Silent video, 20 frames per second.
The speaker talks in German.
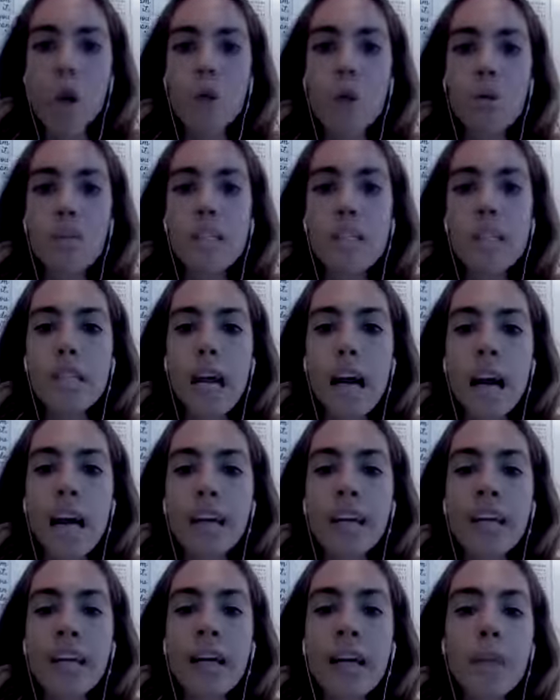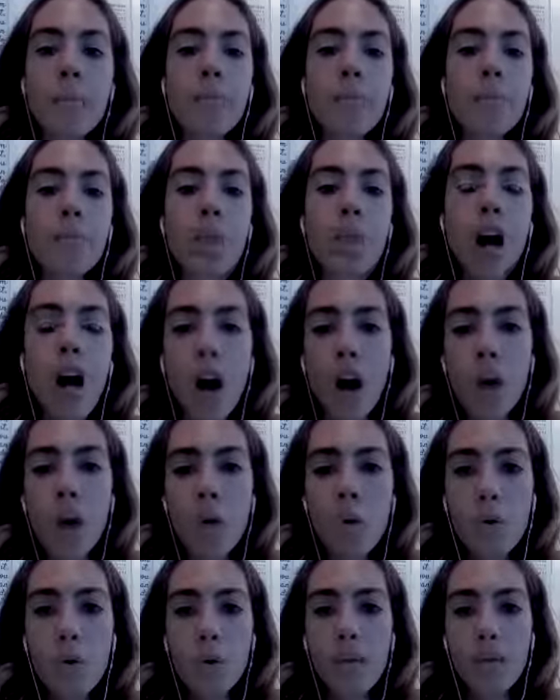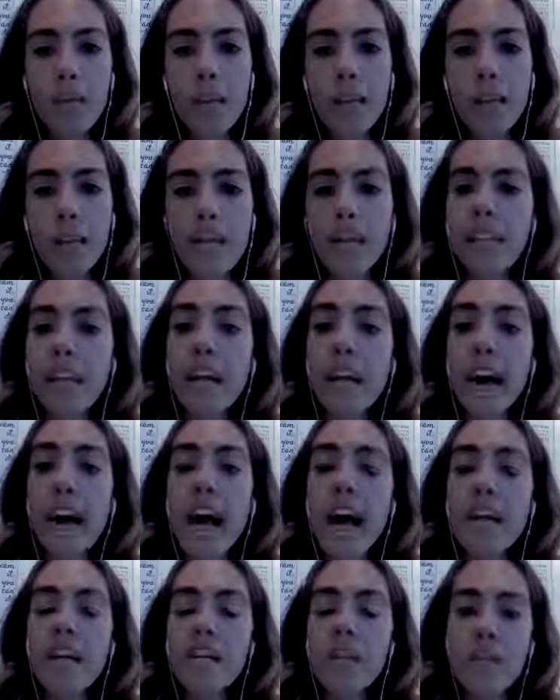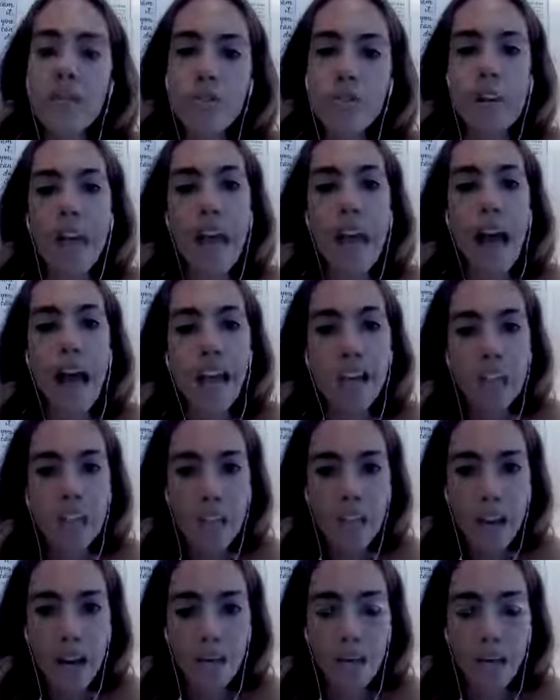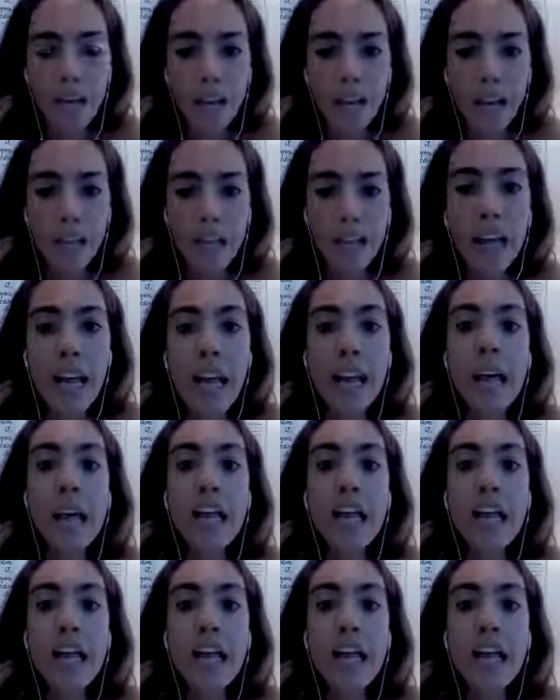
und sagen, hm, auch wenn ich gerade schwer einschlafen kann,